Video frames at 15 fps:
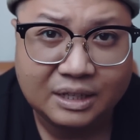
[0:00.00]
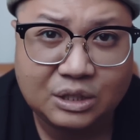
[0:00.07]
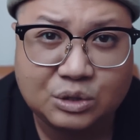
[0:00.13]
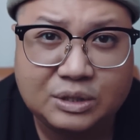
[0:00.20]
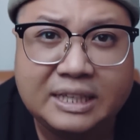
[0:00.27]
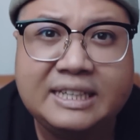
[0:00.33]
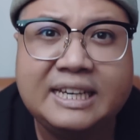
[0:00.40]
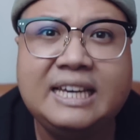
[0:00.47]
cho
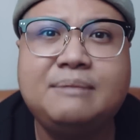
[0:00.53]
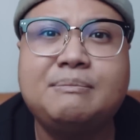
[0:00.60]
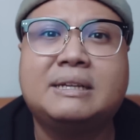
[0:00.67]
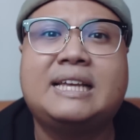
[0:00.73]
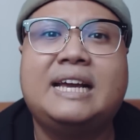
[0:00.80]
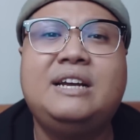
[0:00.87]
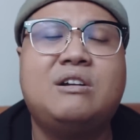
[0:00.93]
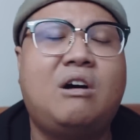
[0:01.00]
đến khi mà
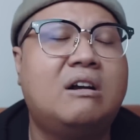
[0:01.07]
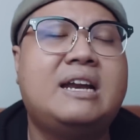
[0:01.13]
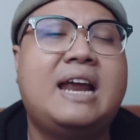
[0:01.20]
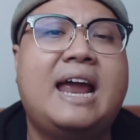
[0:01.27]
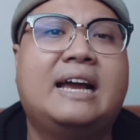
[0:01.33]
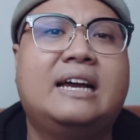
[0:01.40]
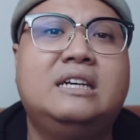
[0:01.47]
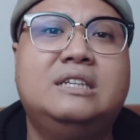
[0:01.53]
thấy rõ
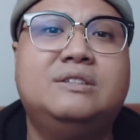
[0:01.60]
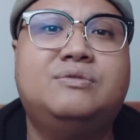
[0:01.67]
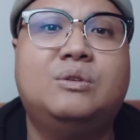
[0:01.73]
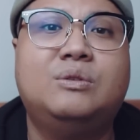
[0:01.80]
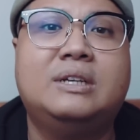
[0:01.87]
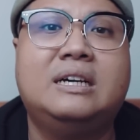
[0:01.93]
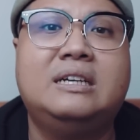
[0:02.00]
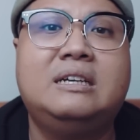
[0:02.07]
ràng người
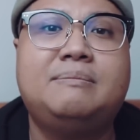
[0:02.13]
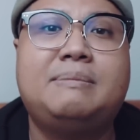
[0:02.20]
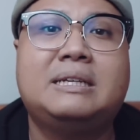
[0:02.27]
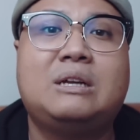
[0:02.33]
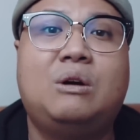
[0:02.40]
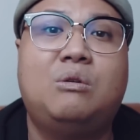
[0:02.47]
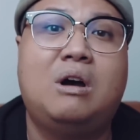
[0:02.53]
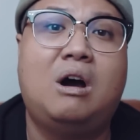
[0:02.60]
phụ nữ nó bắt
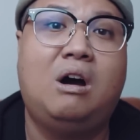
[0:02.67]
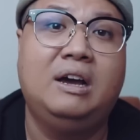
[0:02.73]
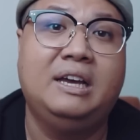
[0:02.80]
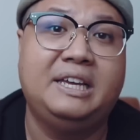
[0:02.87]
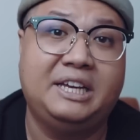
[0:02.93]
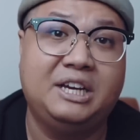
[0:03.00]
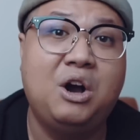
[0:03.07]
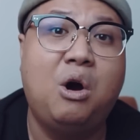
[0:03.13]
đầu họ
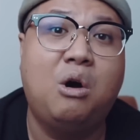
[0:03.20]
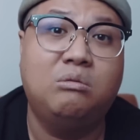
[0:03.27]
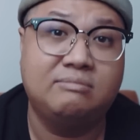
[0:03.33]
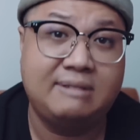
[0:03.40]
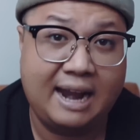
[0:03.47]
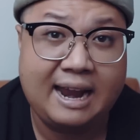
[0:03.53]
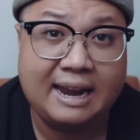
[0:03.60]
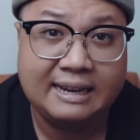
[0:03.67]
hiện
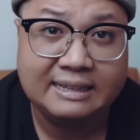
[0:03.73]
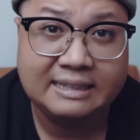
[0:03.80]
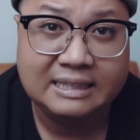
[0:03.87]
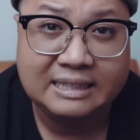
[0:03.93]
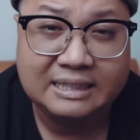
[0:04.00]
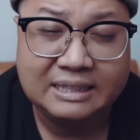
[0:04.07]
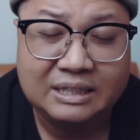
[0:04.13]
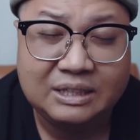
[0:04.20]
hồn ra
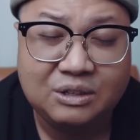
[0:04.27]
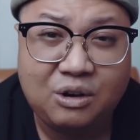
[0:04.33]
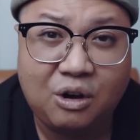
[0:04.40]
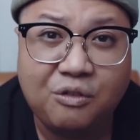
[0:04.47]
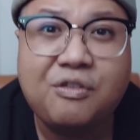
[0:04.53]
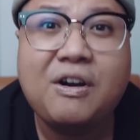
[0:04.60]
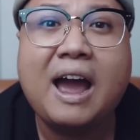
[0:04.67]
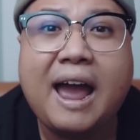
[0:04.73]

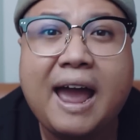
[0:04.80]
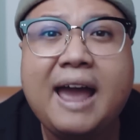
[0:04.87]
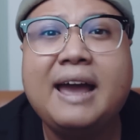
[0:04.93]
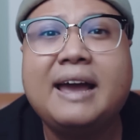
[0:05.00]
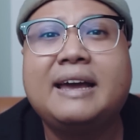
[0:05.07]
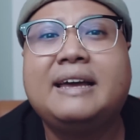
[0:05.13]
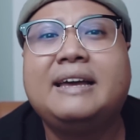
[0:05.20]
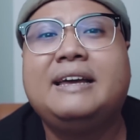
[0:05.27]
họ phá
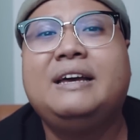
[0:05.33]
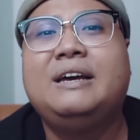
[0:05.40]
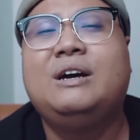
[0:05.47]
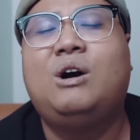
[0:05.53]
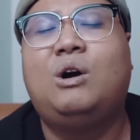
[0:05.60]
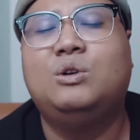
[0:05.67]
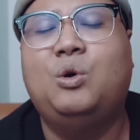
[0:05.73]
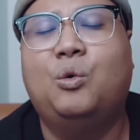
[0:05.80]

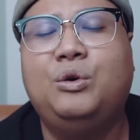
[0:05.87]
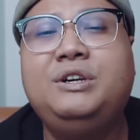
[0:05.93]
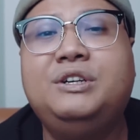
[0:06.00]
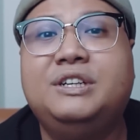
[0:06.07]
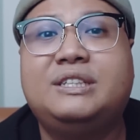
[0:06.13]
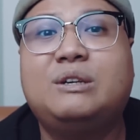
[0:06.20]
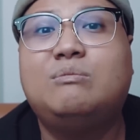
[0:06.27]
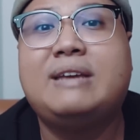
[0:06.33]
họ đuổi
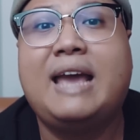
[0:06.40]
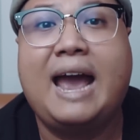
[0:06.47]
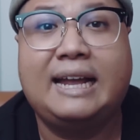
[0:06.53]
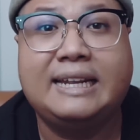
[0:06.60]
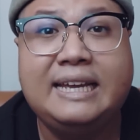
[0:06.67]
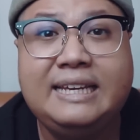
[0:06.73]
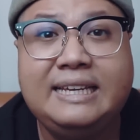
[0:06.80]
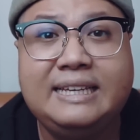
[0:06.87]
người trong nhà
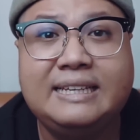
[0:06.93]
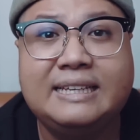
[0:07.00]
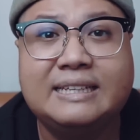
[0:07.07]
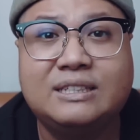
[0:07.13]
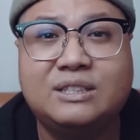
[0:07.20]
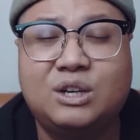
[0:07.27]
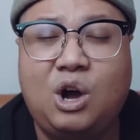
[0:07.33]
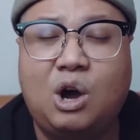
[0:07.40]
đi
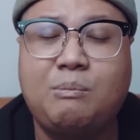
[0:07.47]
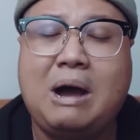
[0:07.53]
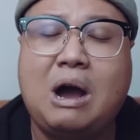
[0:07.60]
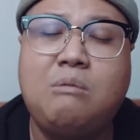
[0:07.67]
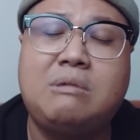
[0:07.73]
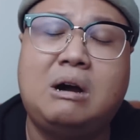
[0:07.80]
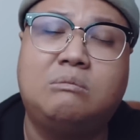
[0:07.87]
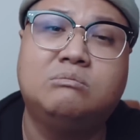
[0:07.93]
rồi họ
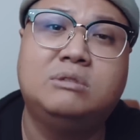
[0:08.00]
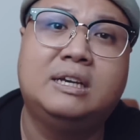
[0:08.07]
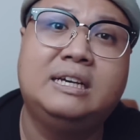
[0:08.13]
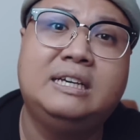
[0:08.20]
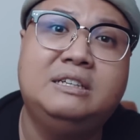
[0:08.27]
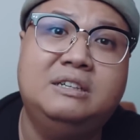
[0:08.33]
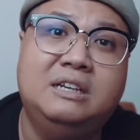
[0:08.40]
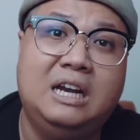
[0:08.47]
báo mộng những
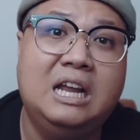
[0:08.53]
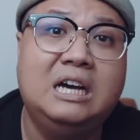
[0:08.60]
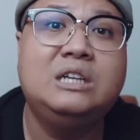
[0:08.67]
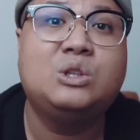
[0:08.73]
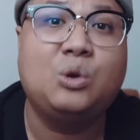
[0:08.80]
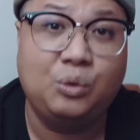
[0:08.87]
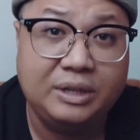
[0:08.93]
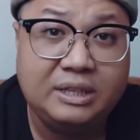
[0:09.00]
cái người
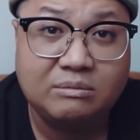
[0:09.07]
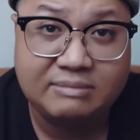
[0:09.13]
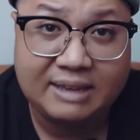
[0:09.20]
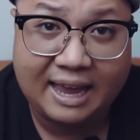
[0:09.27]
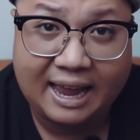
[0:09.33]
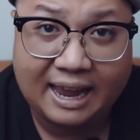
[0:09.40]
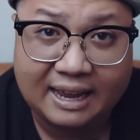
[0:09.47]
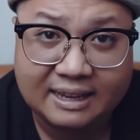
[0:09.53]
lớn tuổi trong
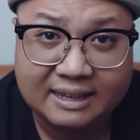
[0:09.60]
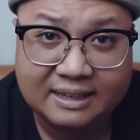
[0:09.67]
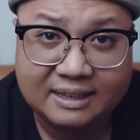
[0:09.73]
nhà